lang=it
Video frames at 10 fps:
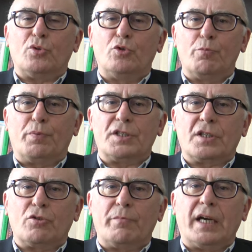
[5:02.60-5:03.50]

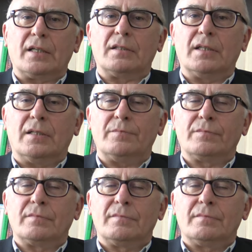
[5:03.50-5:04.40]
duplice domanda,
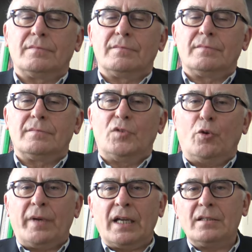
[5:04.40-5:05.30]

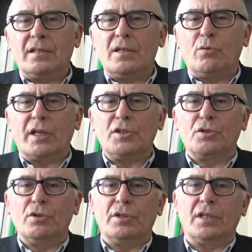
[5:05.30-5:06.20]
domanda di
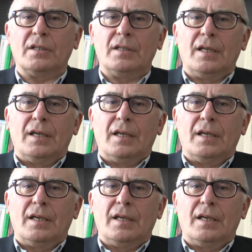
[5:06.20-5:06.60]
guarigione,